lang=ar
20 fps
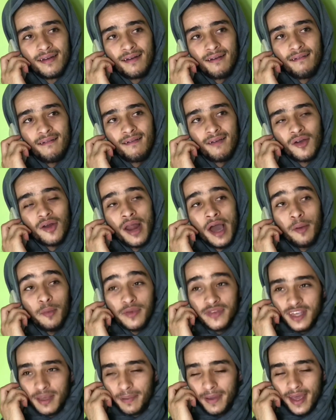اه كل عام
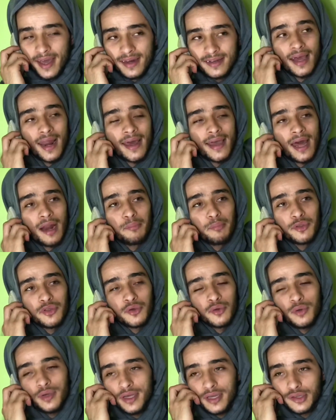وانتي بخير ان شاء الله يا ربي
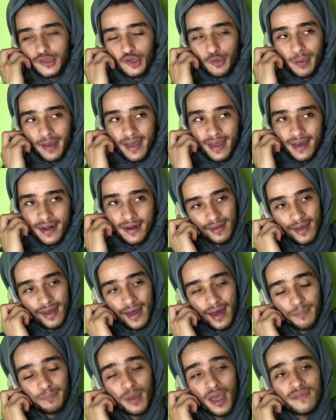تكونوا عيدتوا بخير
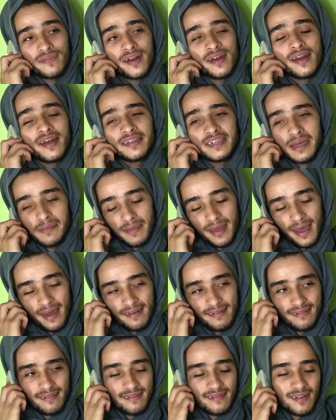ربي يغفر لنا
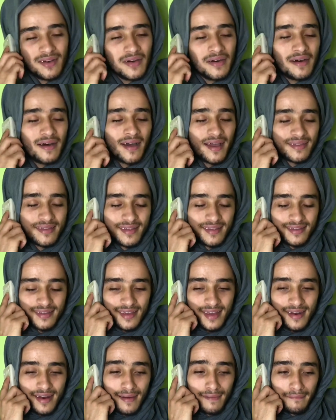جميعا اه اختي
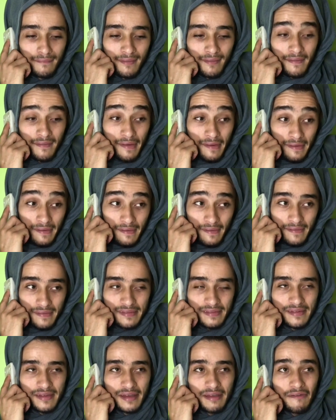الزينه
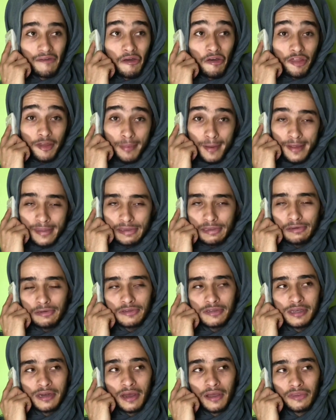اي
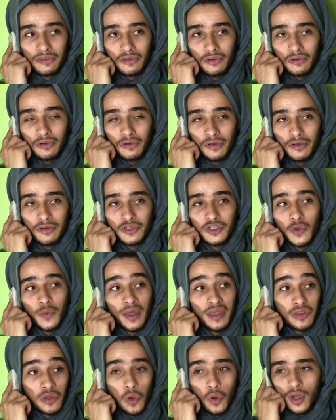ذبحتو سلختو
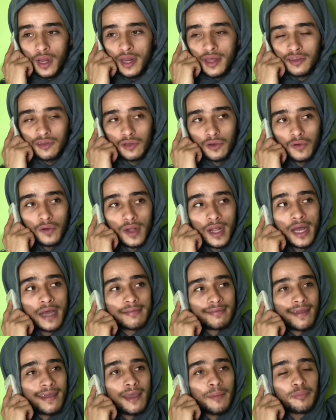شويتو كليتو
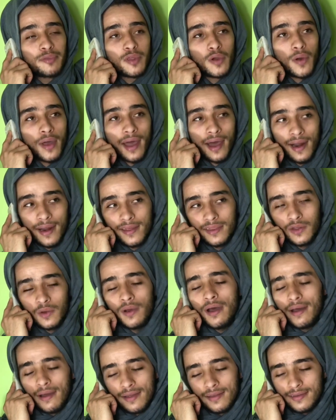طيبتو
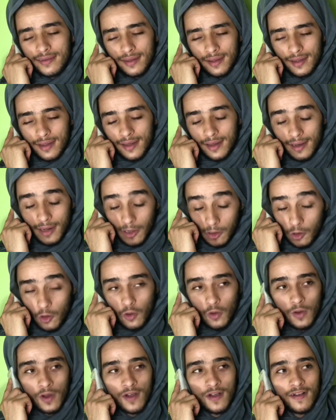خريتو اقصدي آه، قصدي
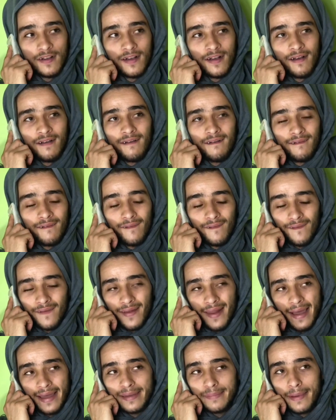كليتو
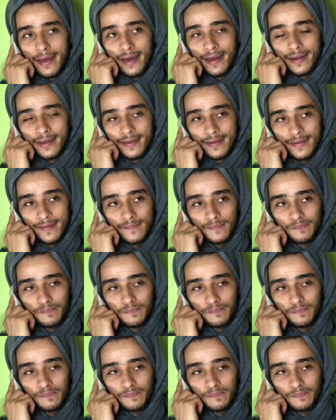والله يبارك